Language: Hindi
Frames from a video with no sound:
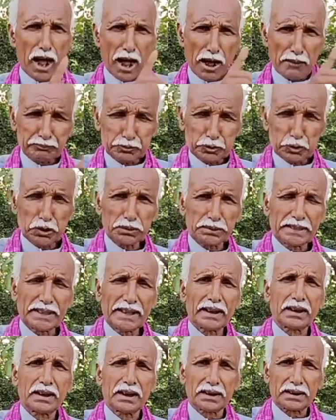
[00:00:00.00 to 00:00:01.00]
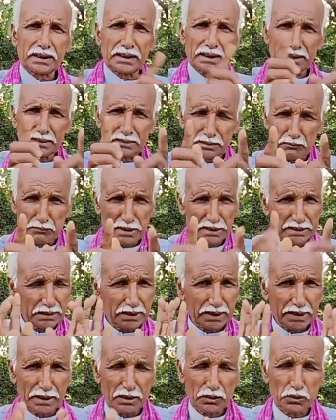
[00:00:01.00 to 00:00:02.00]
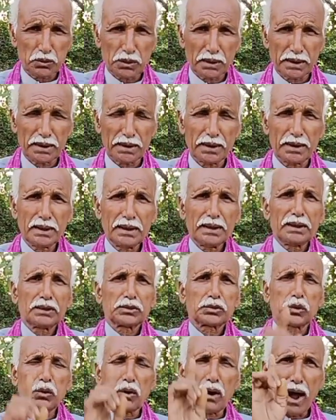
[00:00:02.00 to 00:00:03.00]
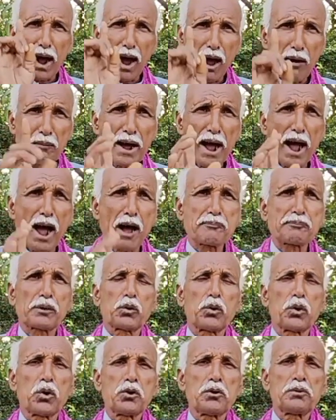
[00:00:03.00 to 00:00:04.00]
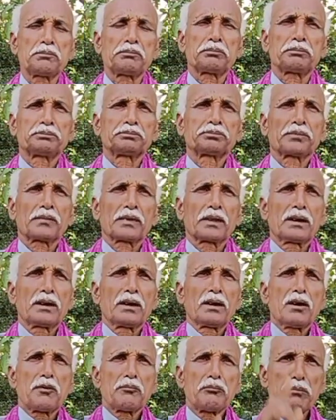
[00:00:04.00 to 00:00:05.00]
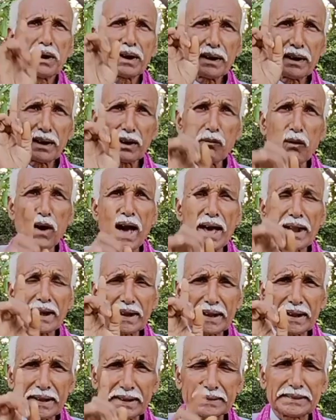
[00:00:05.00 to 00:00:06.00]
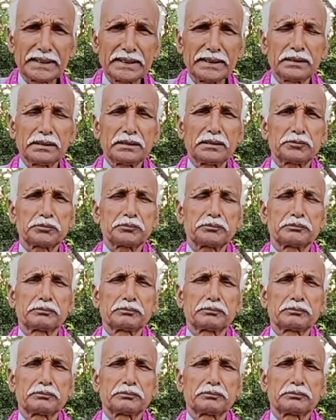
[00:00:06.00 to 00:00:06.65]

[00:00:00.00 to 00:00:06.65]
आप तो देख करके समझ गए होंगे तो अब आपको मंगलवार के दिन